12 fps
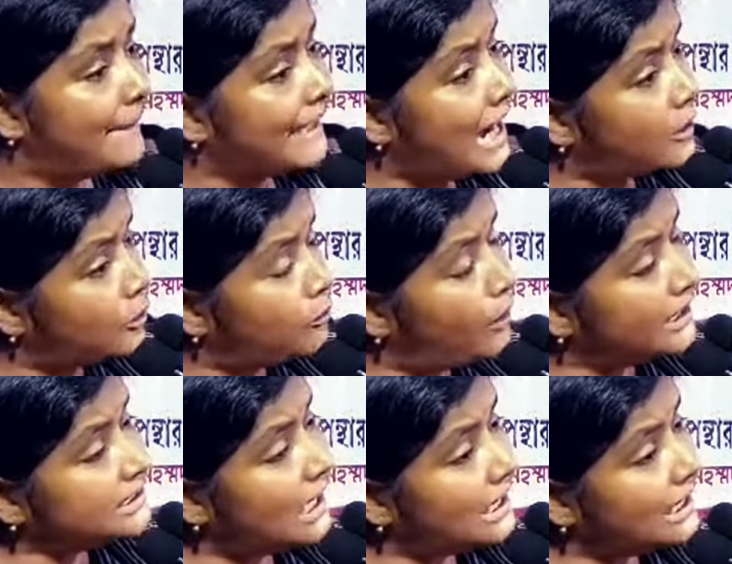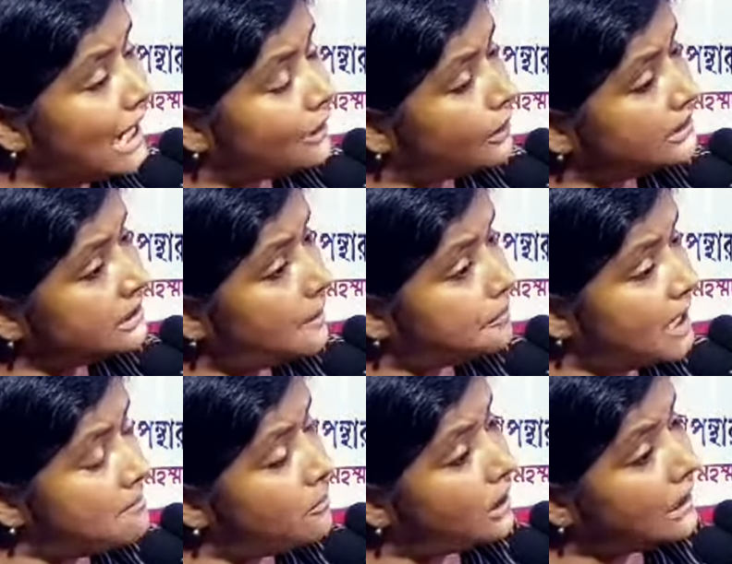বিরানব্বই সালের আটই
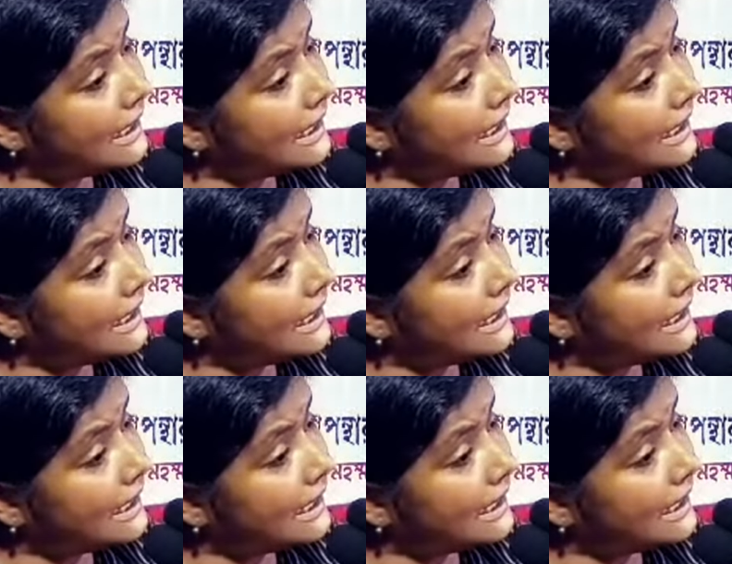সেপ্টেম্বর